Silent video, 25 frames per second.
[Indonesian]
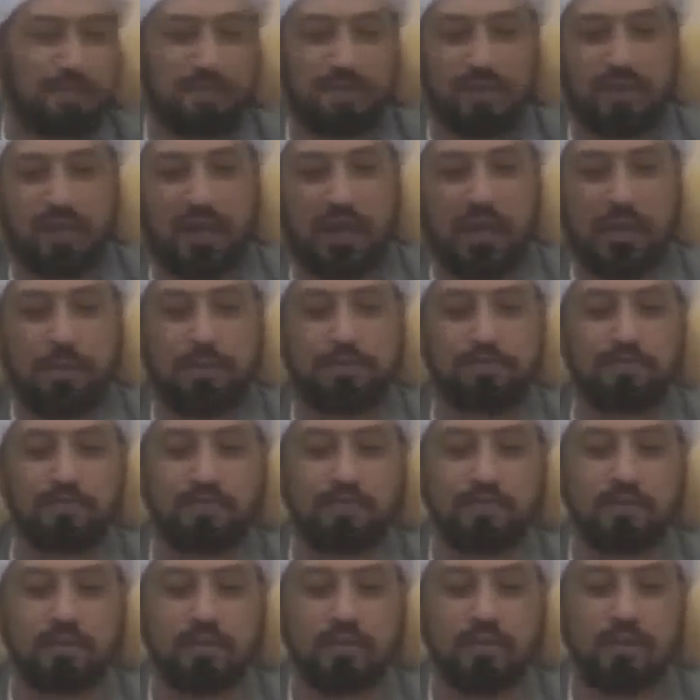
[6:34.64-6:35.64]
Baik.
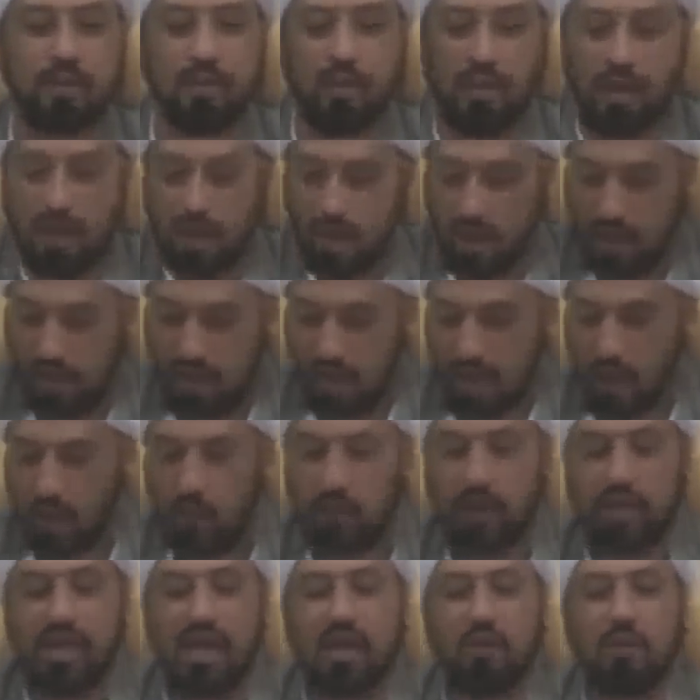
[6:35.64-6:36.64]

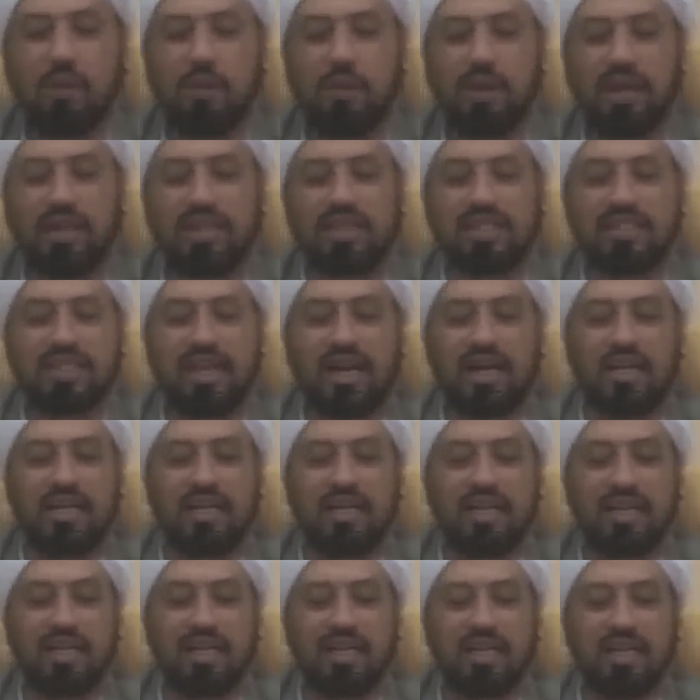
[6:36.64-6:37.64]
Wayan
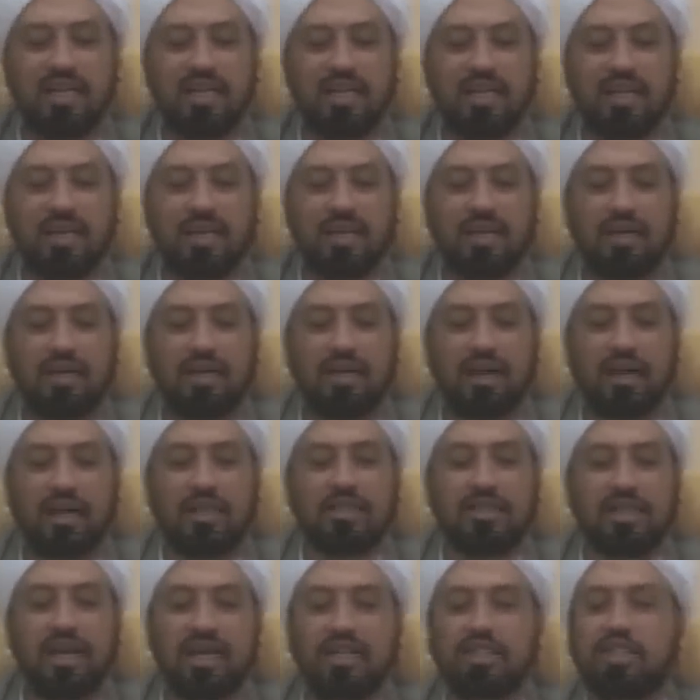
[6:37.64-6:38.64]
bibi'atizali
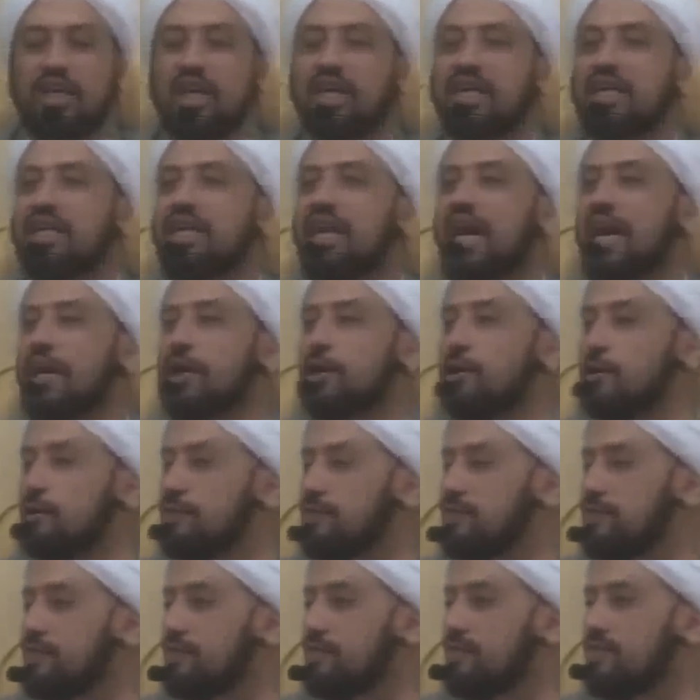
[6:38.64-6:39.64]
azla syarri anhum.
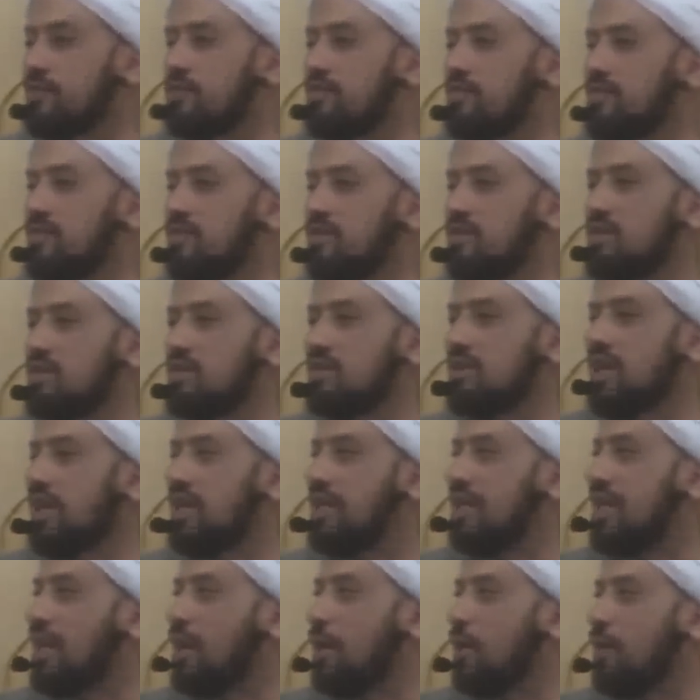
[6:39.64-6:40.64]

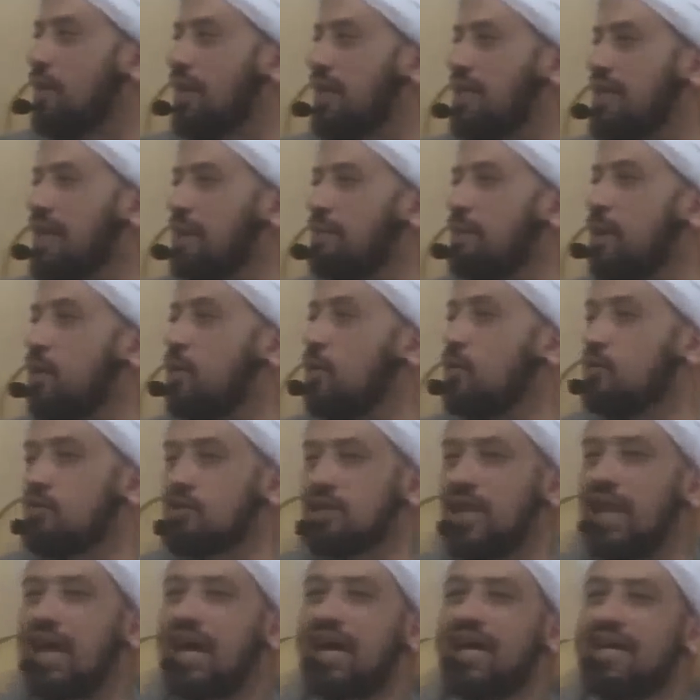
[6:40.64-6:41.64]
Hendaknya orang yang mau
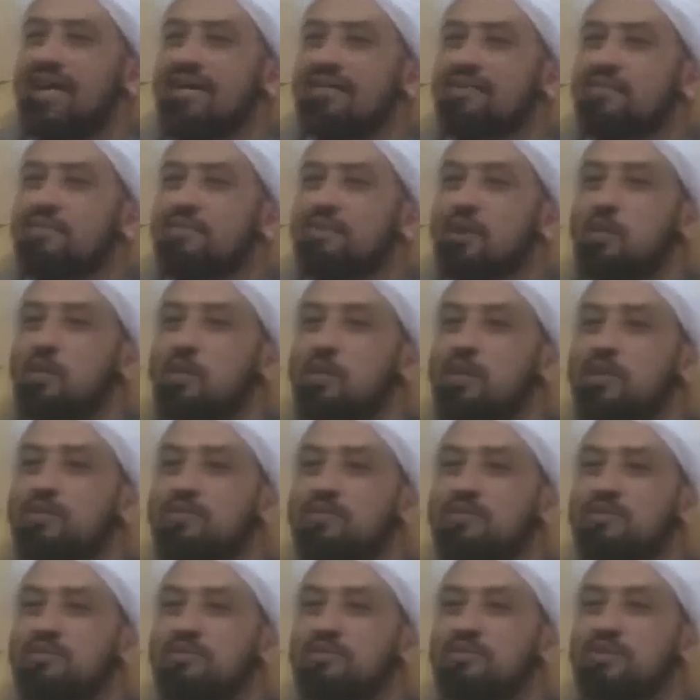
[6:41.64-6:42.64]
uzla mau
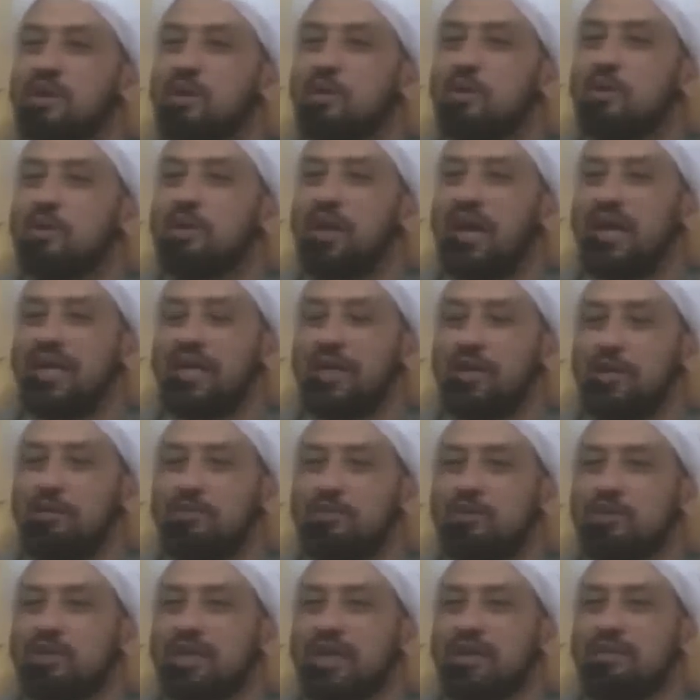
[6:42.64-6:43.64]
mengurangi
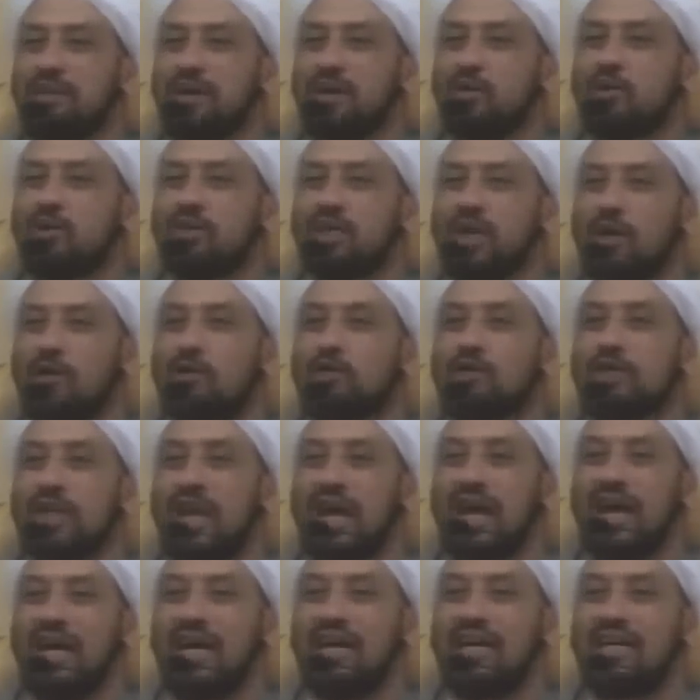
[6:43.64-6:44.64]
kumpul dari manusia
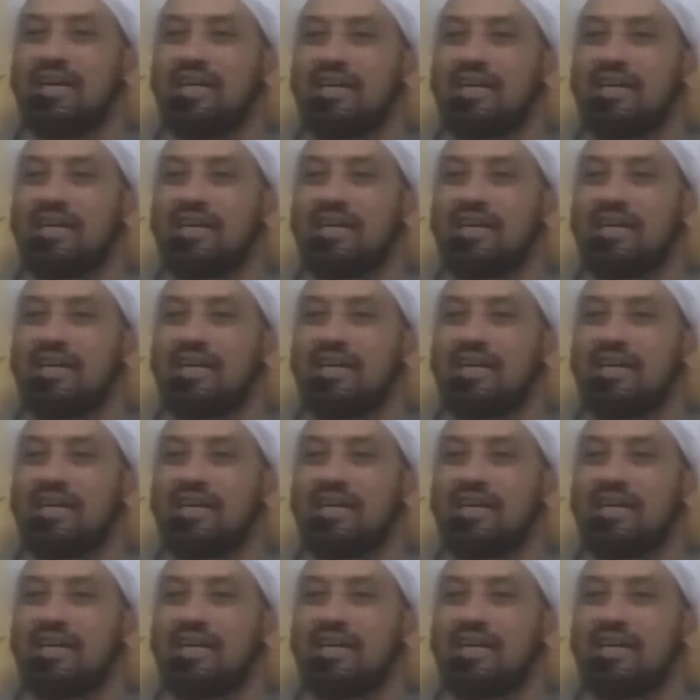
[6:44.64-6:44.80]
uzla